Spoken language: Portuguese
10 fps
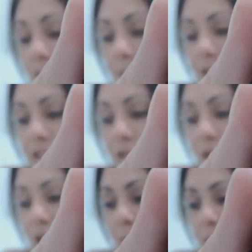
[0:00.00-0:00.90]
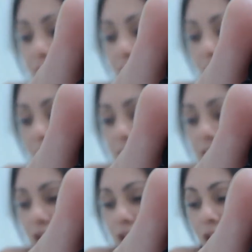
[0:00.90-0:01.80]
Ela parece uma lápis
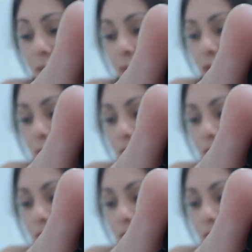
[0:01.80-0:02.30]
lazuli. Ela é muito